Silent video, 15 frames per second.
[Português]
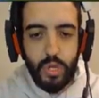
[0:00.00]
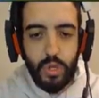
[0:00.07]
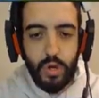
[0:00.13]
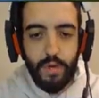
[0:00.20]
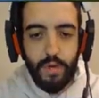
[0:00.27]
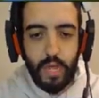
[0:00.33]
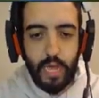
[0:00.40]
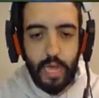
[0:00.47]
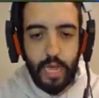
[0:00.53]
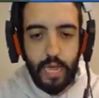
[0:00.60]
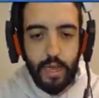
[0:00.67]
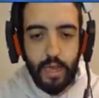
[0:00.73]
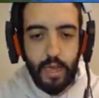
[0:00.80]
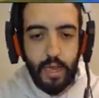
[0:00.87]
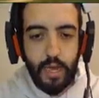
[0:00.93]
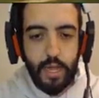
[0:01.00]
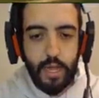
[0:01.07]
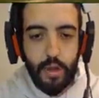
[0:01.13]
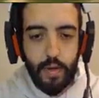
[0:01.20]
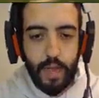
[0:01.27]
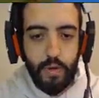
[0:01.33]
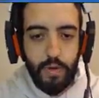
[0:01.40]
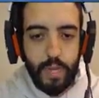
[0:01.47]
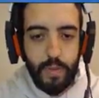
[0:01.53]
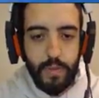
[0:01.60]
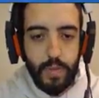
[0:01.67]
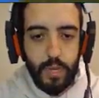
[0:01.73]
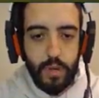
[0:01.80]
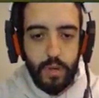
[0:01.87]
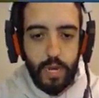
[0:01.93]
novo, ok. Tem alguém com
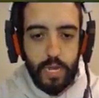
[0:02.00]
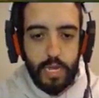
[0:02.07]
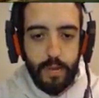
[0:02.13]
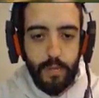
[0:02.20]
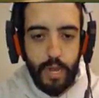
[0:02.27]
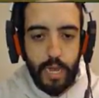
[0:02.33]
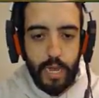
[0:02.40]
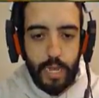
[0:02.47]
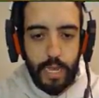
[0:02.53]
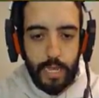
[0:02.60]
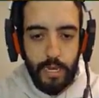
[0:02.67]
espinho segurando essa bola aqui.